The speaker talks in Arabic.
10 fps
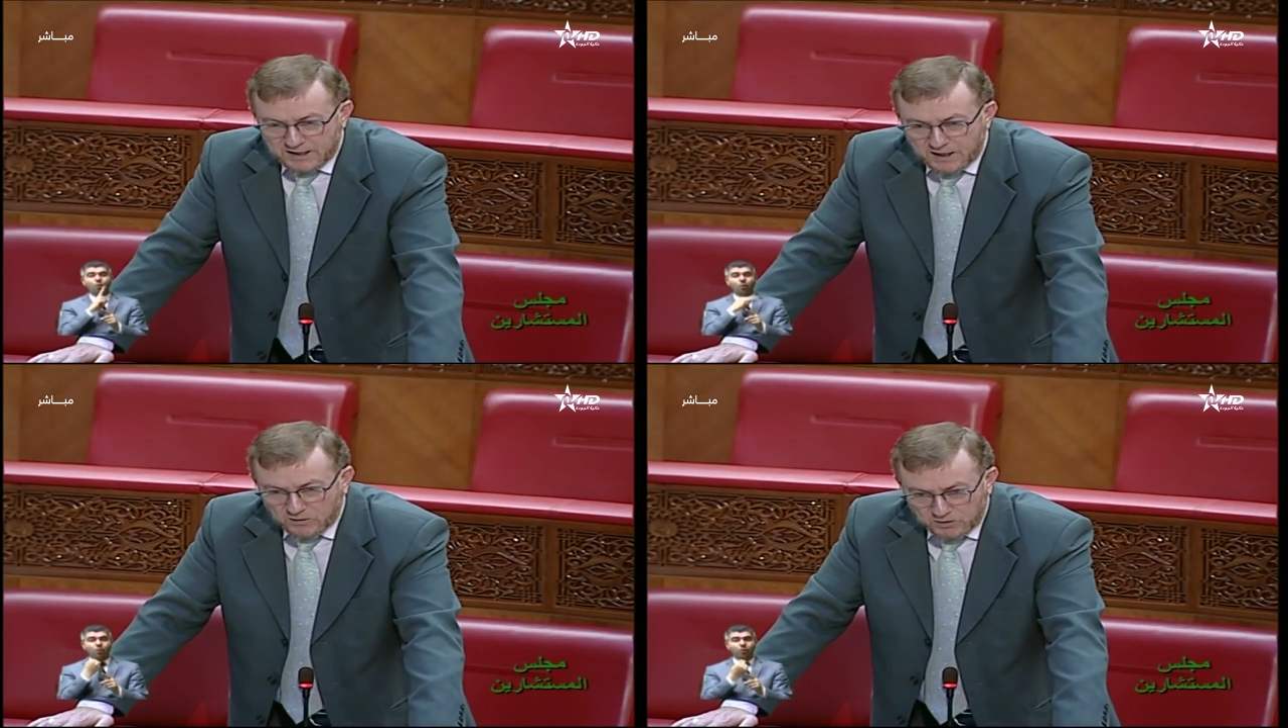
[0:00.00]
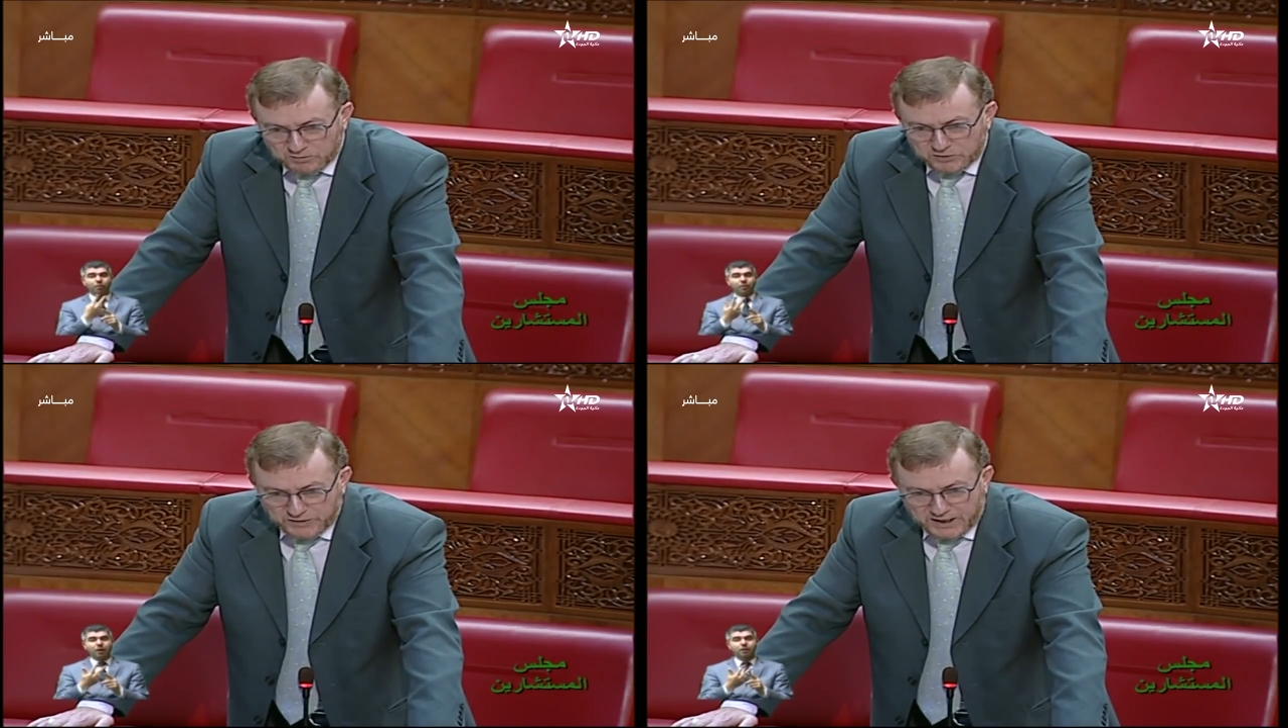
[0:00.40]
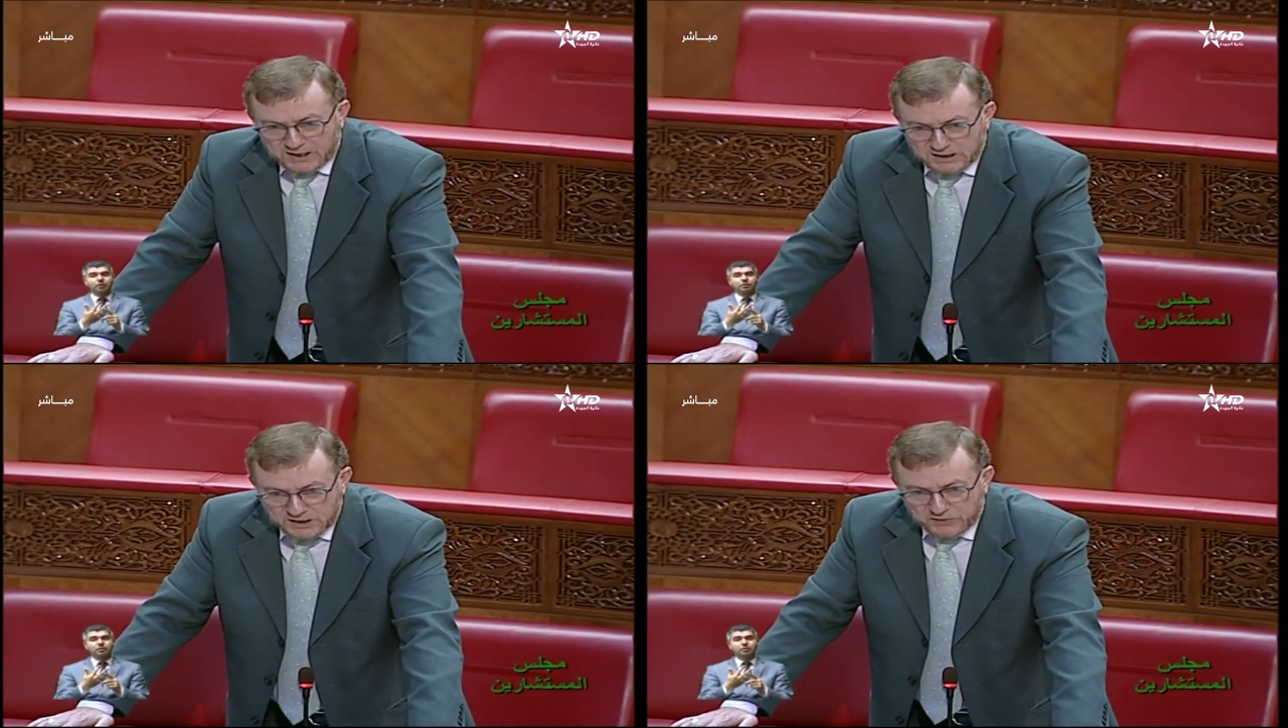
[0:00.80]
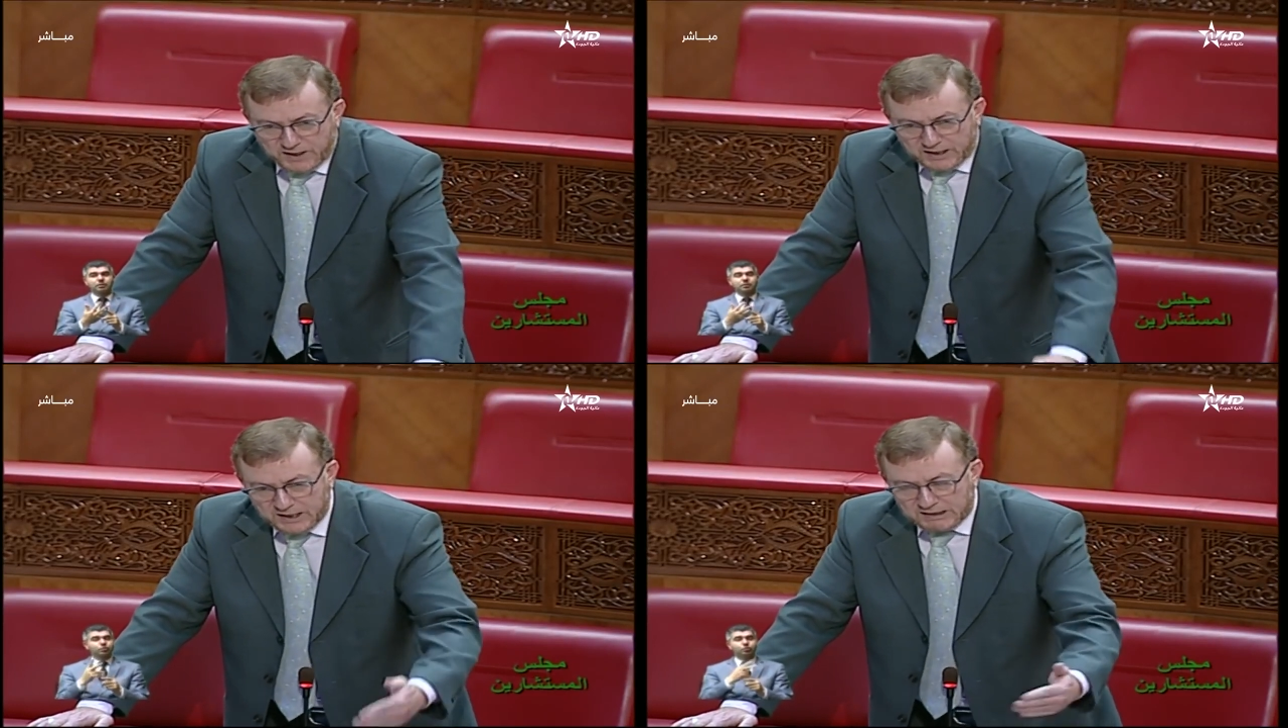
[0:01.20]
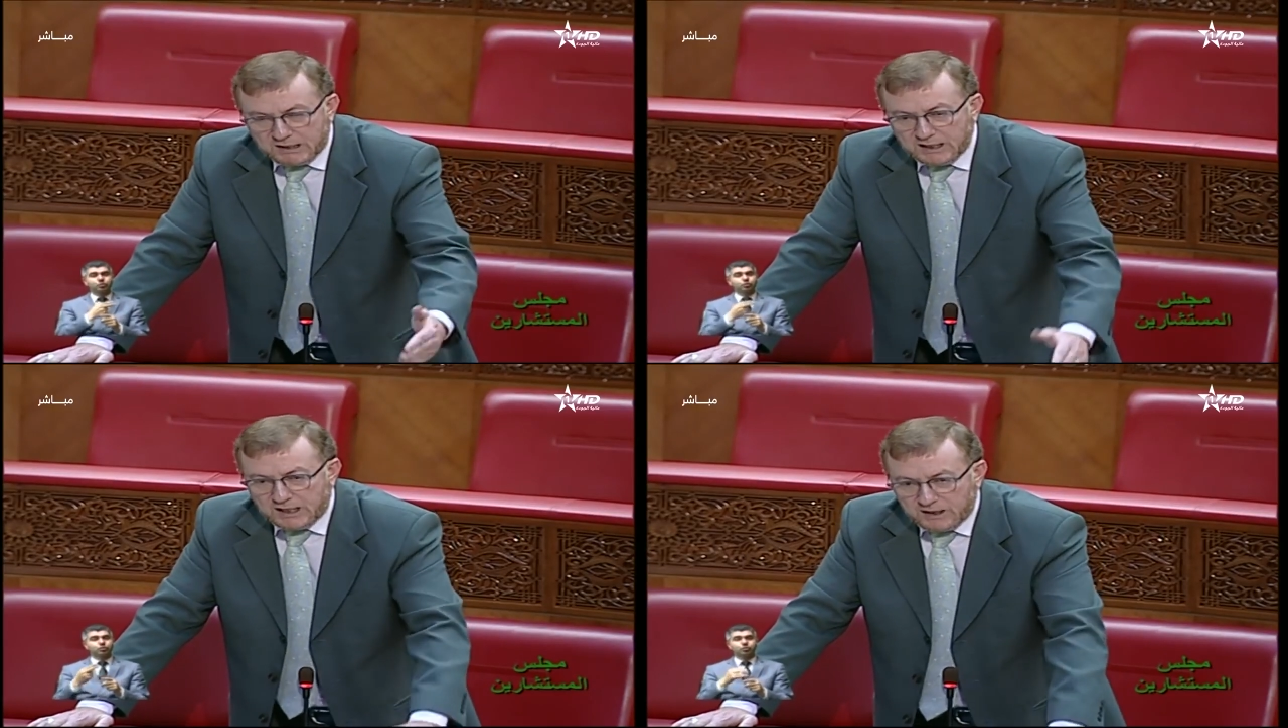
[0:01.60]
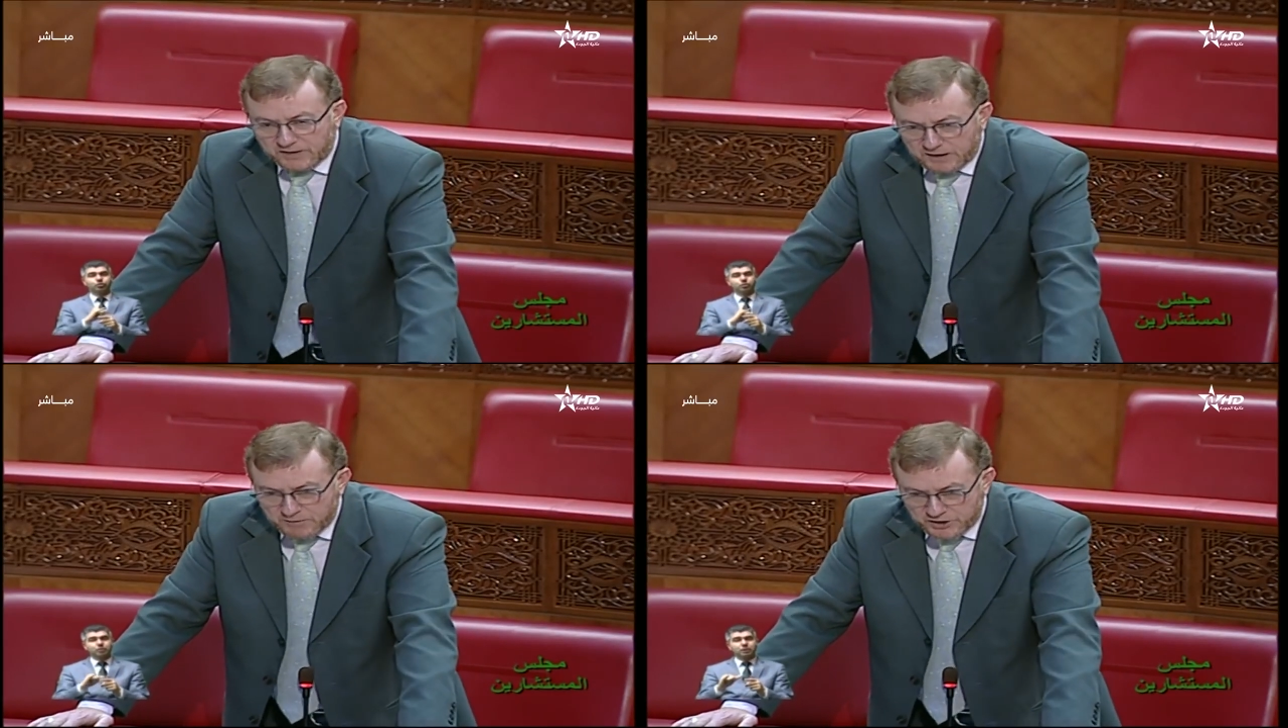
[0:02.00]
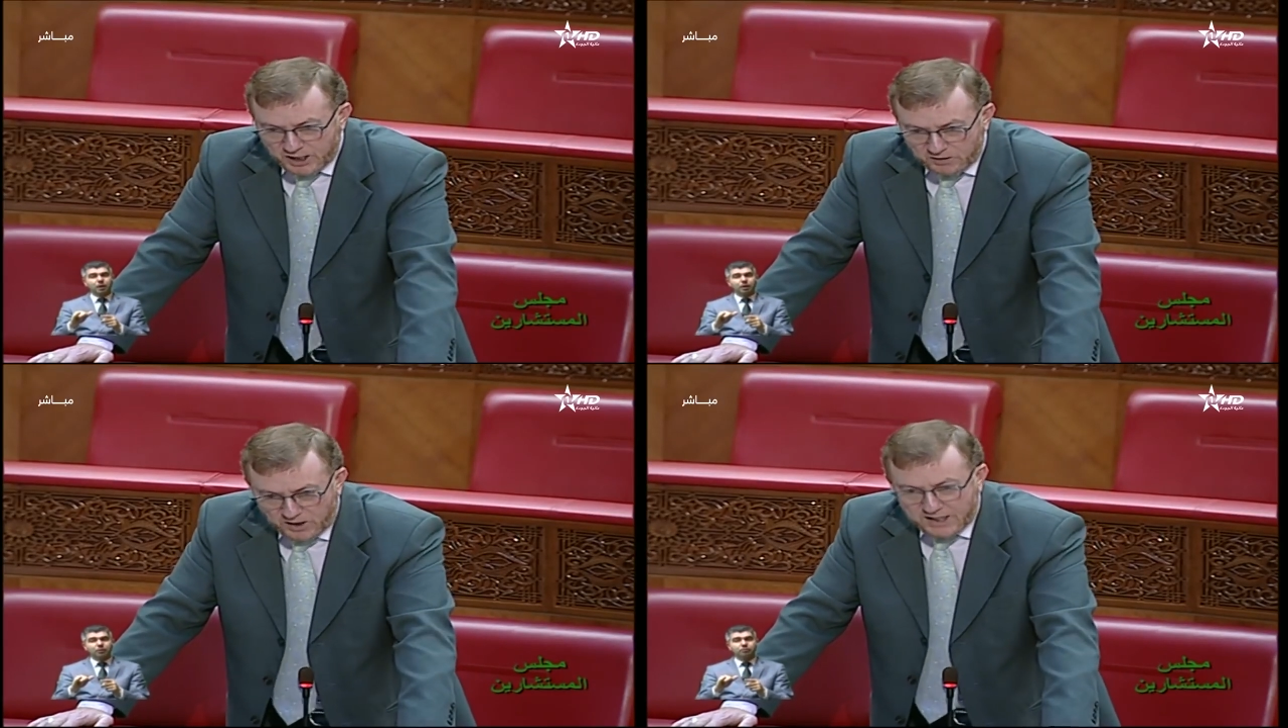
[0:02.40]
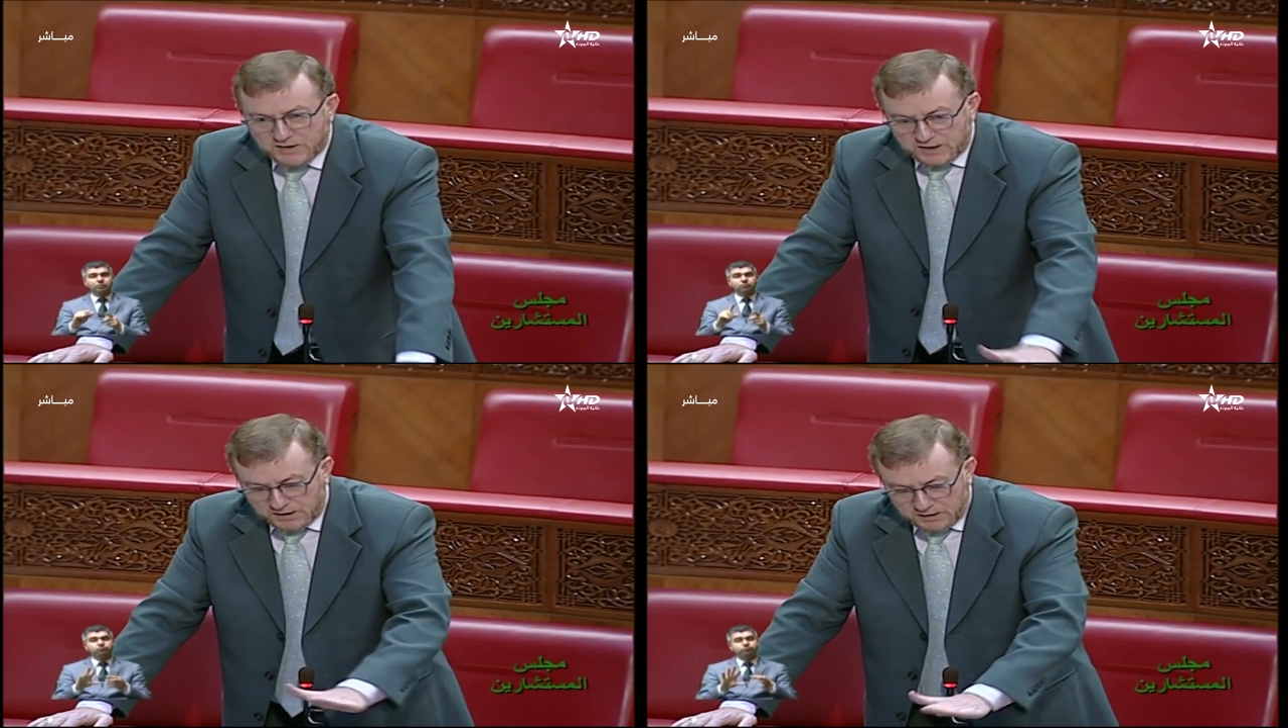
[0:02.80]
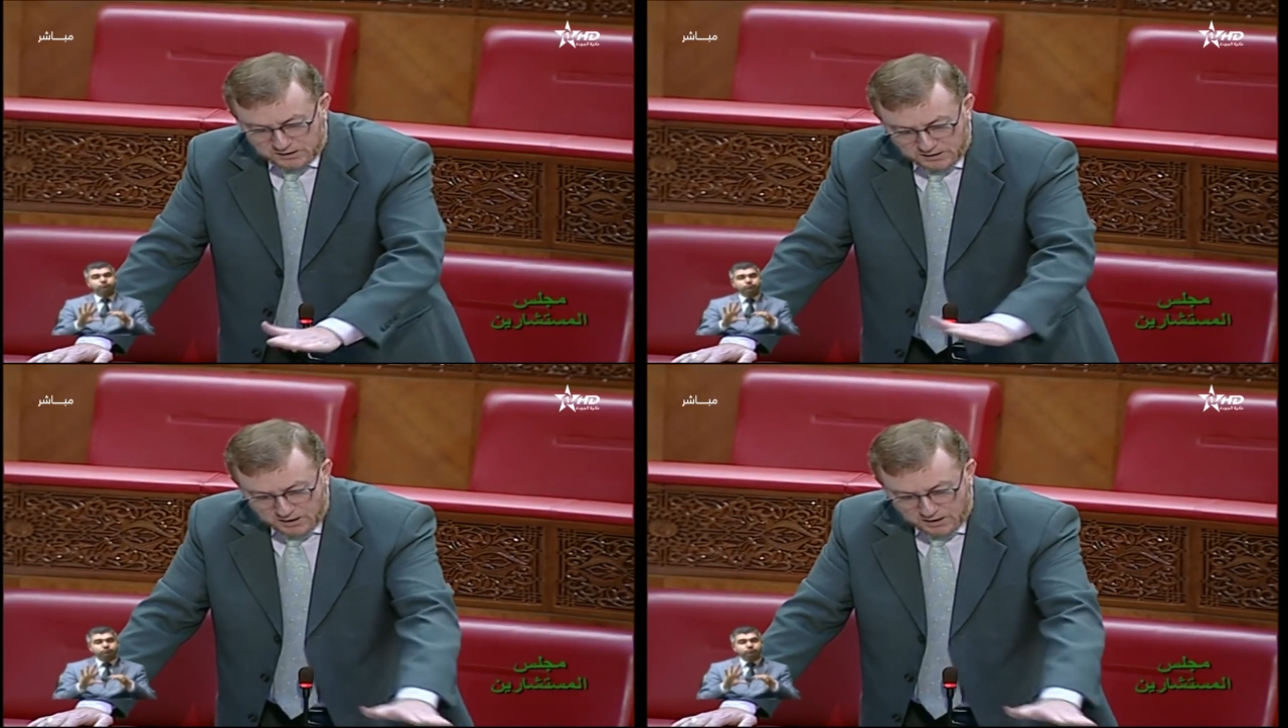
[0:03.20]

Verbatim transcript: أنه بالفعل اتفاقيات اللي كاينة في هذا المجال وخاصة